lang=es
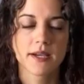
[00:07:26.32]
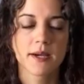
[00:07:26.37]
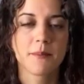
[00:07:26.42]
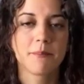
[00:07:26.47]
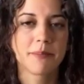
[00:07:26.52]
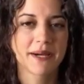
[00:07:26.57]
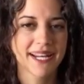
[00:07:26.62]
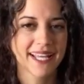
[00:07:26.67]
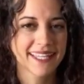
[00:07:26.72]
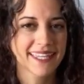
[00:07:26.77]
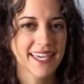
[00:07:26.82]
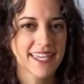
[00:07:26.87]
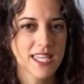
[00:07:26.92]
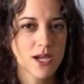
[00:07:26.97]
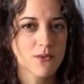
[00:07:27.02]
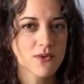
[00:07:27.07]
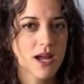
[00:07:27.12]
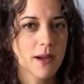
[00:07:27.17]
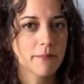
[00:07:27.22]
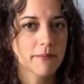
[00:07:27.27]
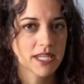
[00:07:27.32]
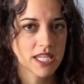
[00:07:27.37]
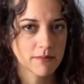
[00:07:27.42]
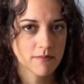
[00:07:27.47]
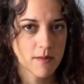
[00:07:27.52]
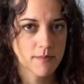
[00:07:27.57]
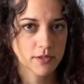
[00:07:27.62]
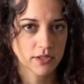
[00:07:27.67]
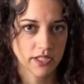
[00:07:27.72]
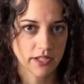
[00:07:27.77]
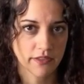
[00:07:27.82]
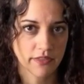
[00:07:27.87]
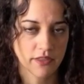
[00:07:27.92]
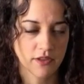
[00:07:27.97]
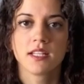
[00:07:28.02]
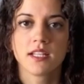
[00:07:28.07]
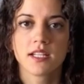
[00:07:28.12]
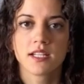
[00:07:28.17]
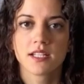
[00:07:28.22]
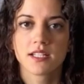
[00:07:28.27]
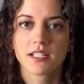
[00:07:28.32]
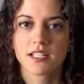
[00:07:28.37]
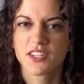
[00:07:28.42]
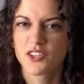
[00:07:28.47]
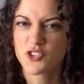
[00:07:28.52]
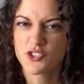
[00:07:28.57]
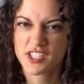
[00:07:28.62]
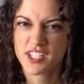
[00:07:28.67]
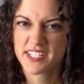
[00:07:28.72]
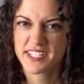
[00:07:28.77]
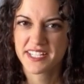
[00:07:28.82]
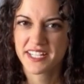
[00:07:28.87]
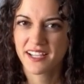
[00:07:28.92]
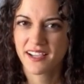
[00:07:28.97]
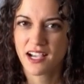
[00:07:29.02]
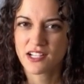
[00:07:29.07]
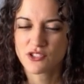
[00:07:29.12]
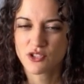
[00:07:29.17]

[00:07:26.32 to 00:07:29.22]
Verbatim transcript: para que haya una mínima protección. No sé si en caso